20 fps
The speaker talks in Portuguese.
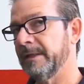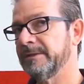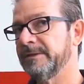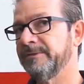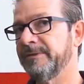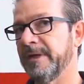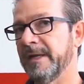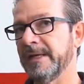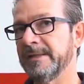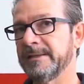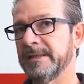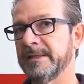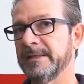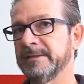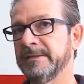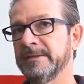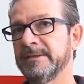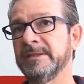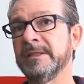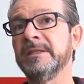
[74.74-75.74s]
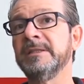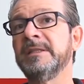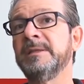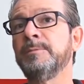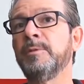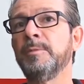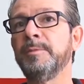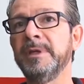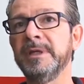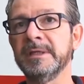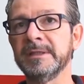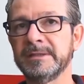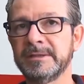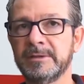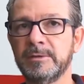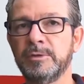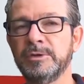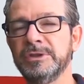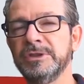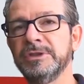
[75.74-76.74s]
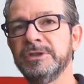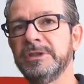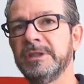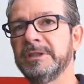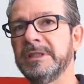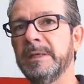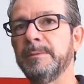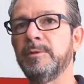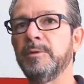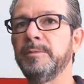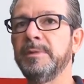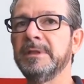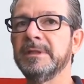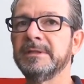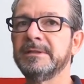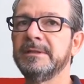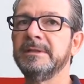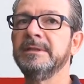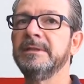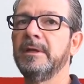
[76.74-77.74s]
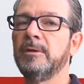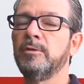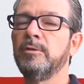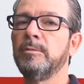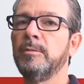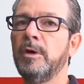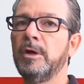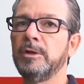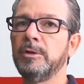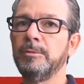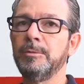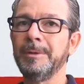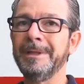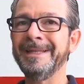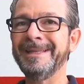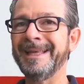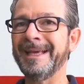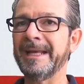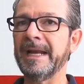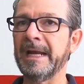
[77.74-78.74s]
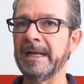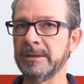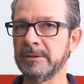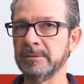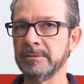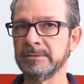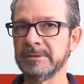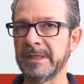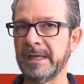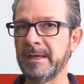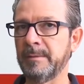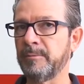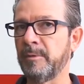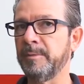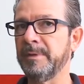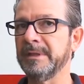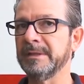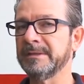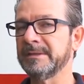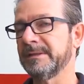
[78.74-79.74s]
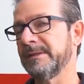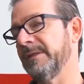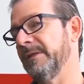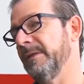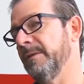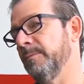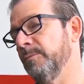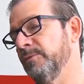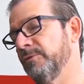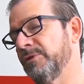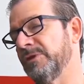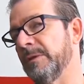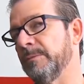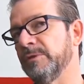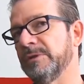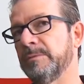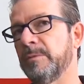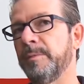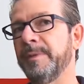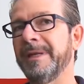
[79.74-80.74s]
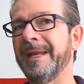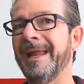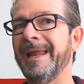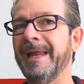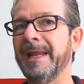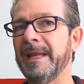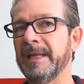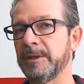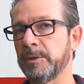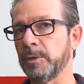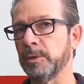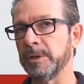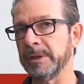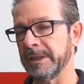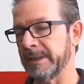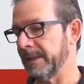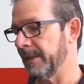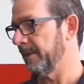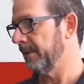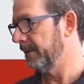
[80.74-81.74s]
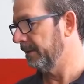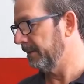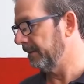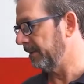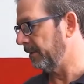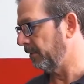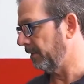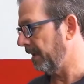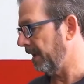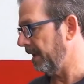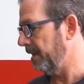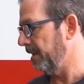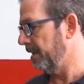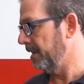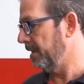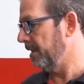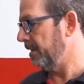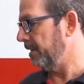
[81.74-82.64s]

da diferença que existe entre bobinas. Hoje em dia tem bobinas com modo integrado, tá? Bobinas que muitos chamam de bobina eletrônica, ok?